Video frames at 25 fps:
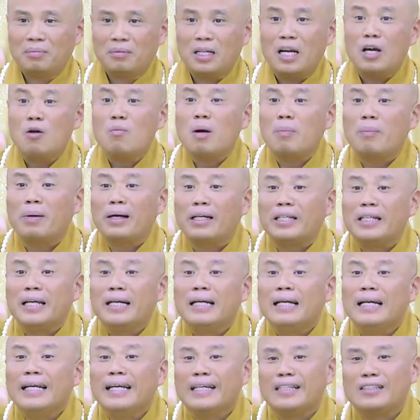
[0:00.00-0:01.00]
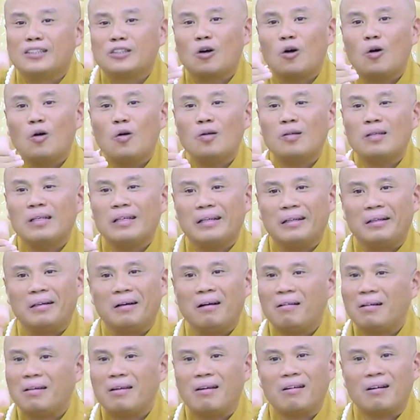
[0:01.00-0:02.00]
Nếu mà mình dính liền số thì
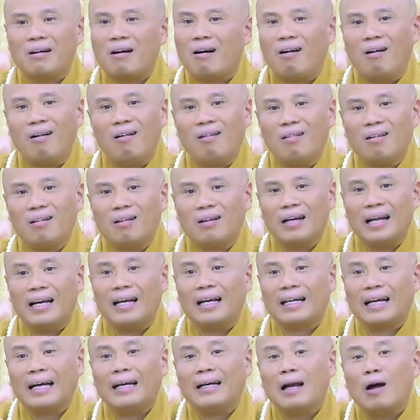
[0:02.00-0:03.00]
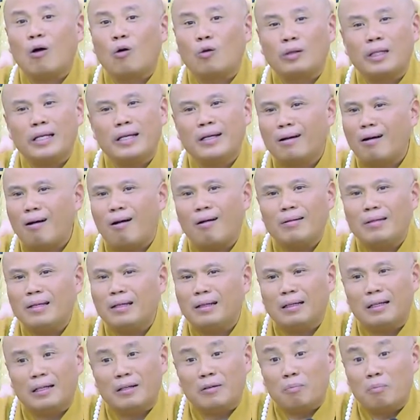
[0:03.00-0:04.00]
rất khó. Đây là cách đầu tiên khó
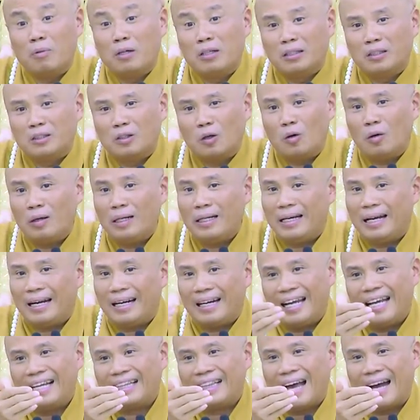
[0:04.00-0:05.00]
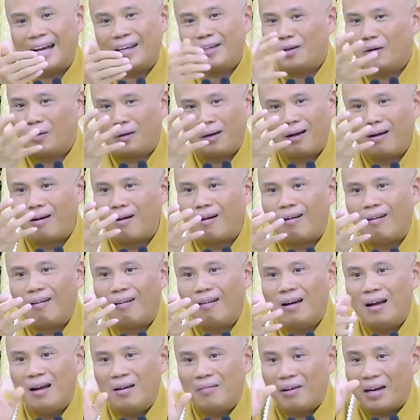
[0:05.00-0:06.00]
nhất, là 10 số đi direct thẳng vô rất khó,
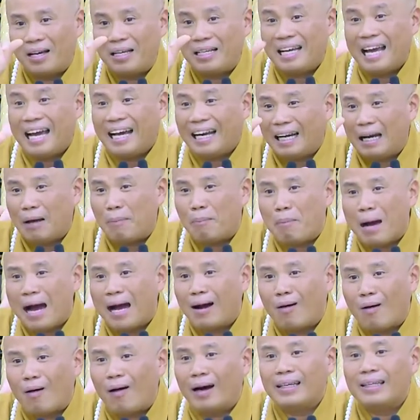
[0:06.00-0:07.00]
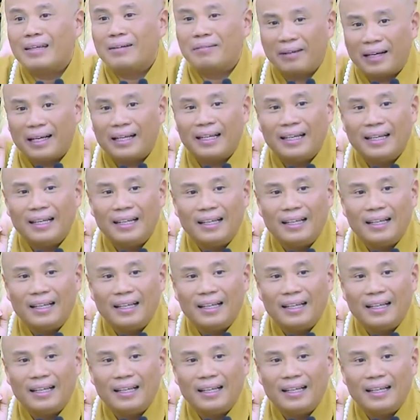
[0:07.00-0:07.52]
phải ngắt làm 3 khoảng như vậy.